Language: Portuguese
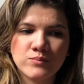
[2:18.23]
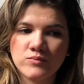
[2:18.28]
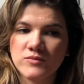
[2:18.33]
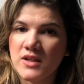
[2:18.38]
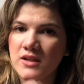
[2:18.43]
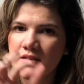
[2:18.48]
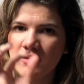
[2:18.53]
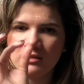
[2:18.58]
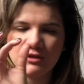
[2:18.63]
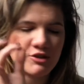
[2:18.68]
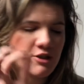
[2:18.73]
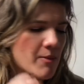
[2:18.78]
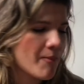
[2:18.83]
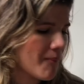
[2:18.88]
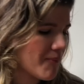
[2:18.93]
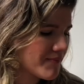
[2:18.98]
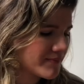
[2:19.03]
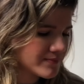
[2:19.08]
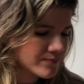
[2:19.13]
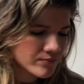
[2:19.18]
Delícia.
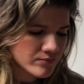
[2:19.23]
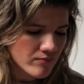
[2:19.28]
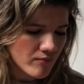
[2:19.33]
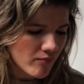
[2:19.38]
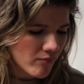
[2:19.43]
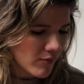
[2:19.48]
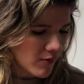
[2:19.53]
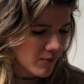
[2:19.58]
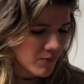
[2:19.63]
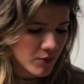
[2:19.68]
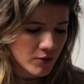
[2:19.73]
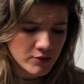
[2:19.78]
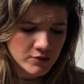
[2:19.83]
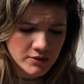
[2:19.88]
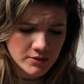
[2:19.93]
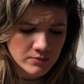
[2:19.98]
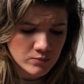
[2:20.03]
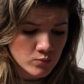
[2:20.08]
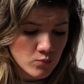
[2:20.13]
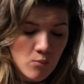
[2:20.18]

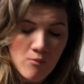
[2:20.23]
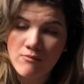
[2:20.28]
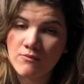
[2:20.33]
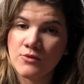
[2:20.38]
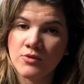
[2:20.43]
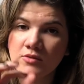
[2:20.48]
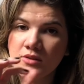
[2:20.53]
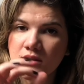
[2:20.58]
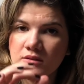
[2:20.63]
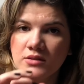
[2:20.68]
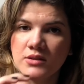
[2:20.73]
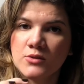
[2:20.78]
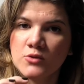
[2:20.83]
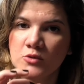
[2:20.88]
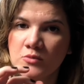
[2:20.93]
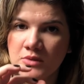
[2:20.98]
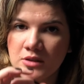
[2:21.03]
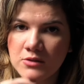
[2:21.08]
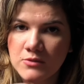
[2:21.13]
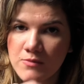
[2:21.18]
Nossa, nunca tinha
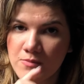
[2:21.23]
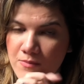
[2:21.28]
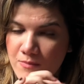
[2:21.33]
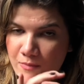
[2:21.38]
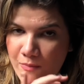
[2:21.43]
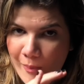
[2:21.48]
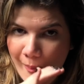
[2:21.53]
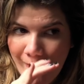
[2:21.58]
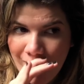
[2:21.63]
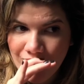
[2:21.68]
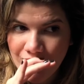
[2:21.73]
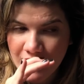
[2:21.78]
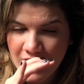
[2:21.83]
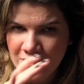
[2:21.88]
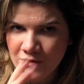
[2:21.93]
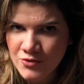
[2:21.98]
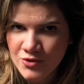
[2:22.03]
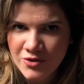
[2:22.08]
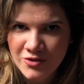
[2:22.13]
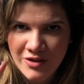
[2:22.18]
comido
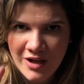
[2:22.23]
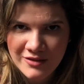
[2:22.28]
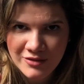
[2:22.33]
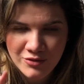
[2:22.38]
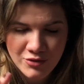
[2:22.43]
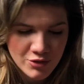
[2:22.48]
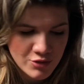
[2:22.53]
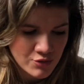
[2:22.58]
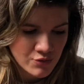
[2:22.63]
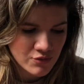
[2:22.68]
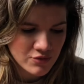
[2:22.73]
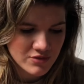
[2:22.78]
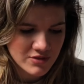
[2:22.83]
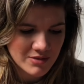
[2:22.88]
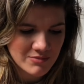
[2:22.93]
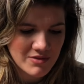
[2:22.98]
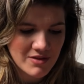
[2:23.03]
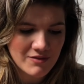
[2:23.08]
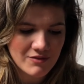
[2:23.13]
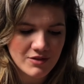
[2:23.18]
nenhum chocolate de churros
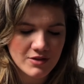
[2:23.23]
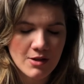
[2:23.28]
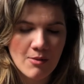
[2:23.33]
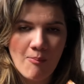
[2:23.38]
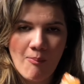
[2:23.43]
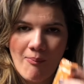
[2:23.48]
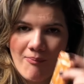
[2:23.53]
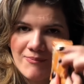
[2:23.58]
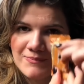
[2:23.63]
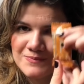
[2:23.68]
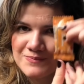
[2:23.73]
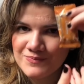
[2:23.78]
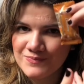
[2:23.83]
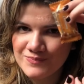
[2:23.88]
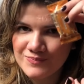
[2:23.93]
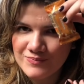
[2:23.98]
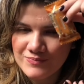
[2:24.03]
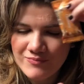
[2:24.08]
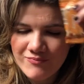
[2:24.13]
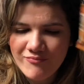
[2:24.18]
na minha vida.
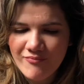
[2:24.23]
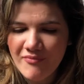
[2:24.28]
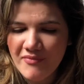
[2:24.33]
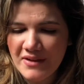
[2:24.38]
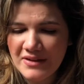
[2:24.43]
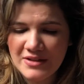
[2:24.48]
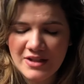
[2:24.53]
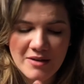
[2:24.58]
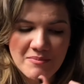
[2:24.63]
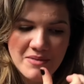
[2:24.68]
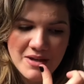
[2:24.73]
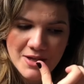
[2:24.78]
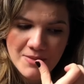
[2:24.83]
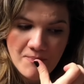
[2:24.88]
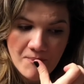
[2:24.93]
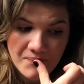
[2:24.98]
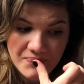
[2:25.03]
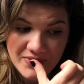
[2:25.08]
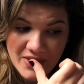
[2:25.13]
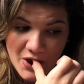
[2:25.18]
E amei.
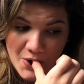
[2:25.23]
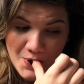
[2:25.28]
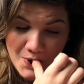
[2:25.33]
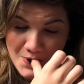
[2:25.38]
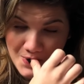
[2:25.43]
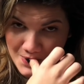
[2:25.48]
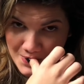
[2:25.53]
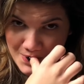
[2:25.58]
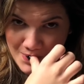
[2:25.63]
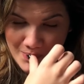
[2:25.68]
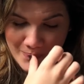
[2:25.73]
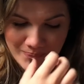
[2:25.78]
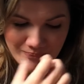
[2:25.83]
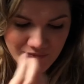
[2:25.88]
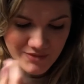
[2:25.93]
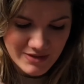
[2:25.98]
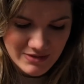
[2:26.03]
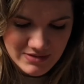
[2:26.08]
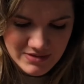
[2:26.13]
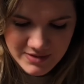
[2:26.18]
Hum,
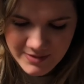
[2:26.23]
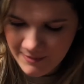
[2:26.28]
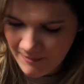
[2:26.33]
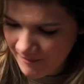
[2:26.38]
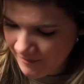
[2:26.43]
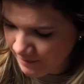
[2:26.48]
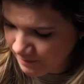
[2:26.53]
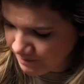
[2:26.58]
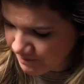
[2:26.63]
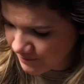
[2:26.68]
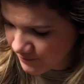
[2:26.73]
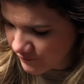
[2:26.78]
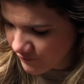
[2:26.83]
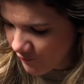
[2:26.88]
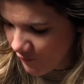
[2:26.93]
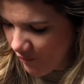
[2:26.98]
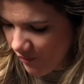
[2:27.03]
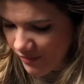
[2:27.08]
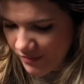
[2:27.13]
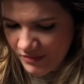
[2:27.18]
delícia.
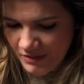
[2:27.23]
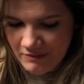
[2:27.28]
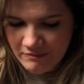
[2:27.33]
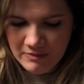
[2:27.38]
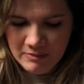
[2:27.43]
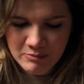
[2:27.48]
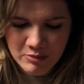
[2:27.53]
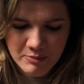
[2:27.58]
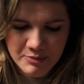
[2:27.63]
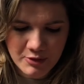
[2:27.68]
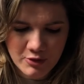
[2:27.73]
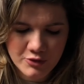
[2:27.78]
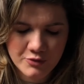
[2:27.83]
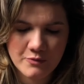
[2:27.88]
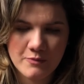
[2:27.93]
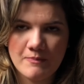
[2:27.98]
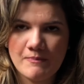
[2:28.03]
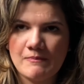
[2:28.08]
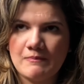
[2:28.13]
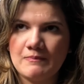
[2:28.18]
Vamos pro próximo.